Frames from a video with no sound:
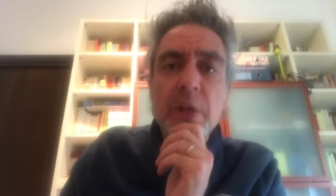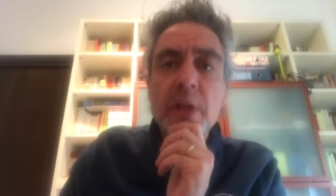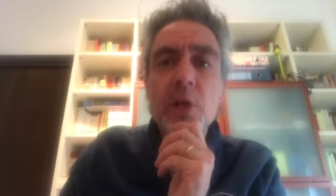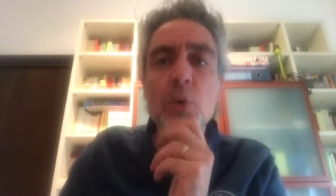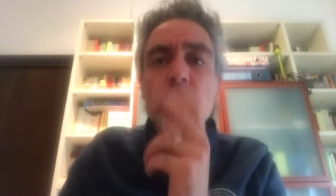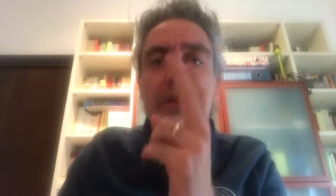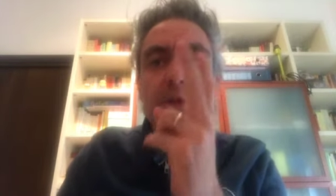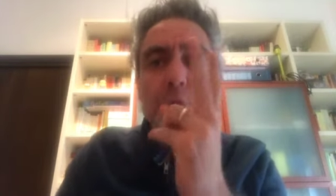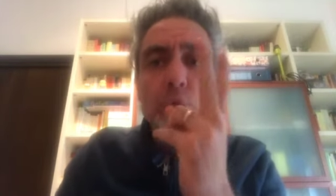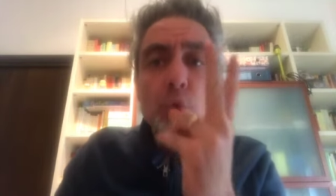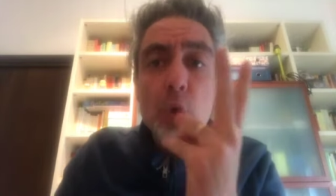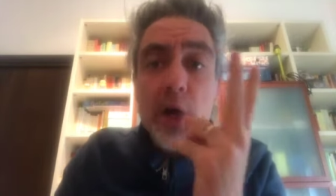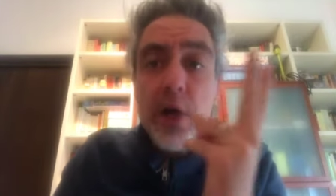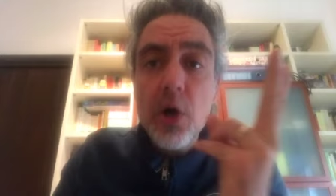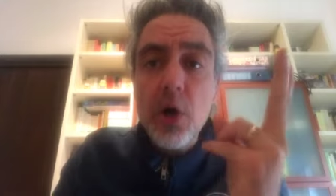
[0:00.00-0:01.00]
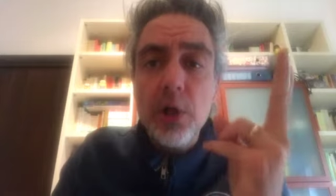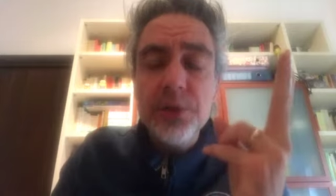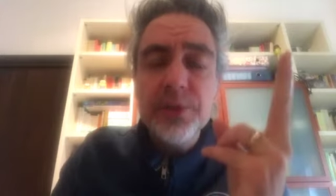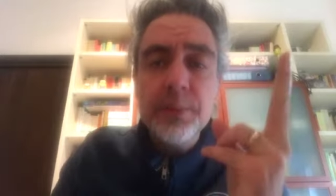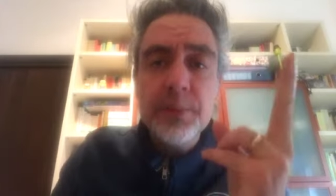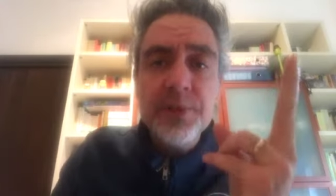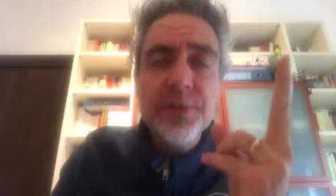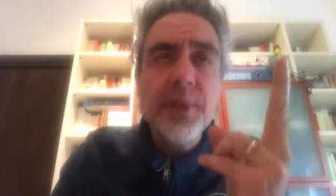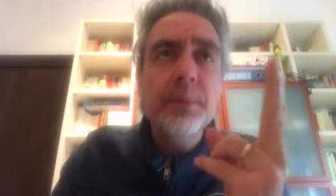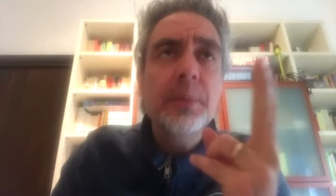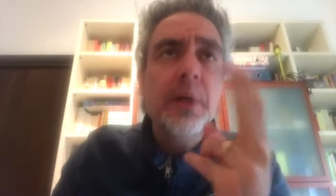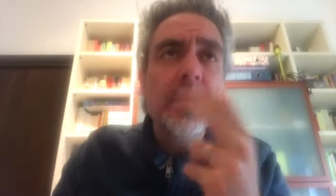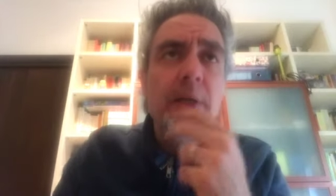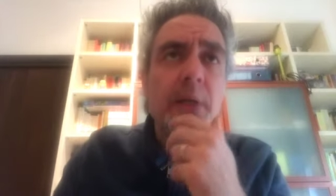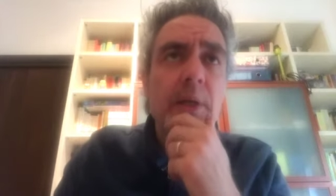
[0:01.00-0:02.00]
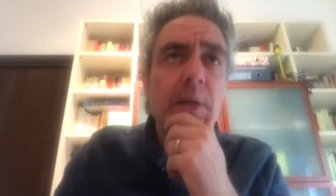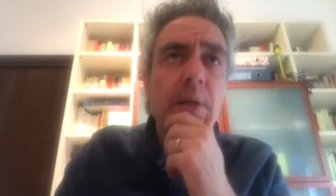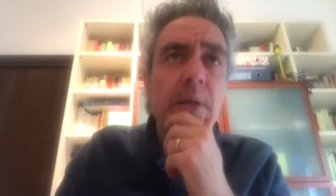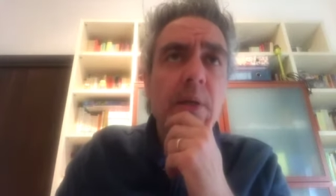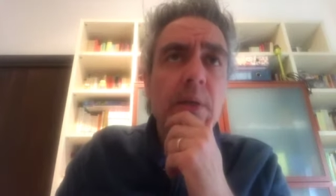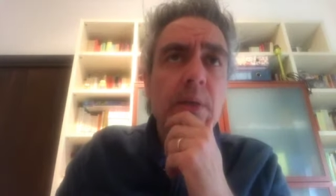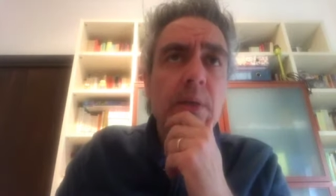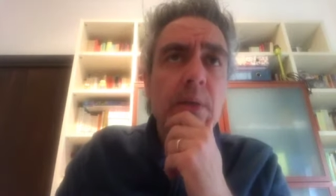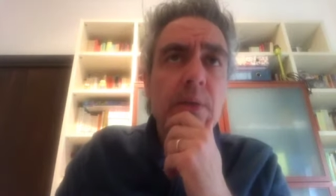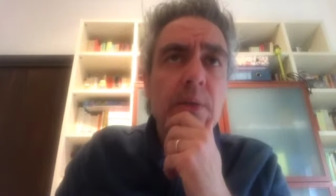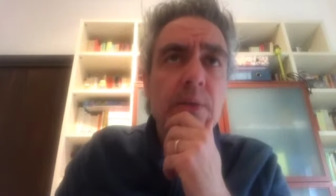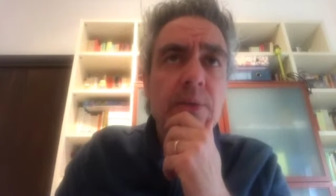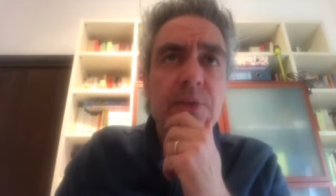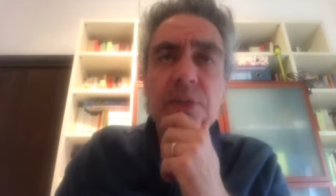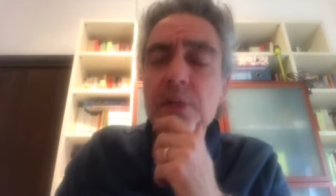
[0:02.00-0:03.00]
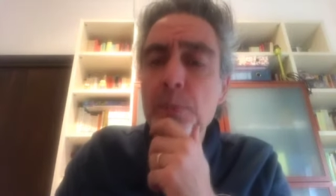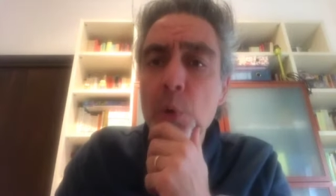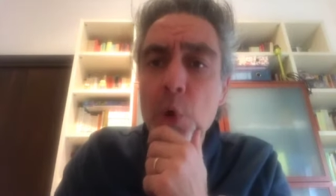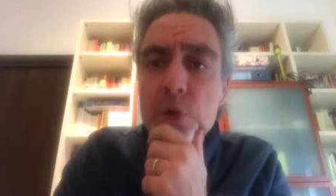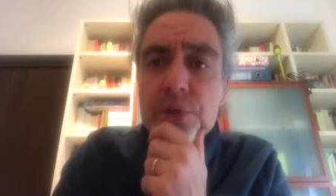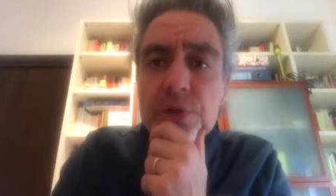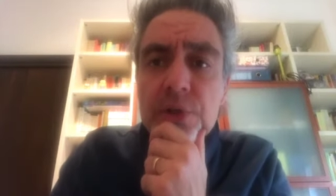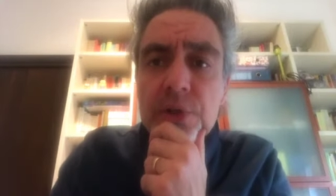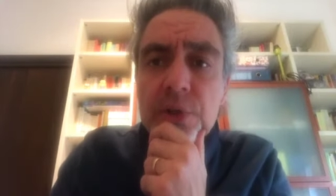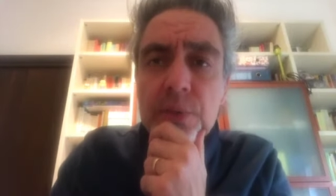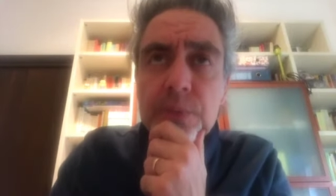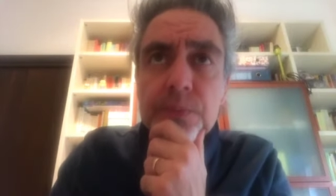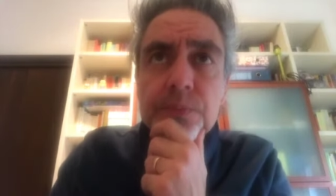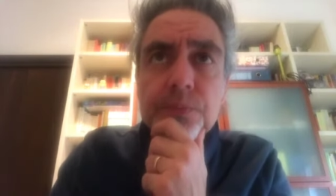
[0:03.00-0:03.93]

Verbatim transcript: In questo due cose mi sembra che si dimostrino.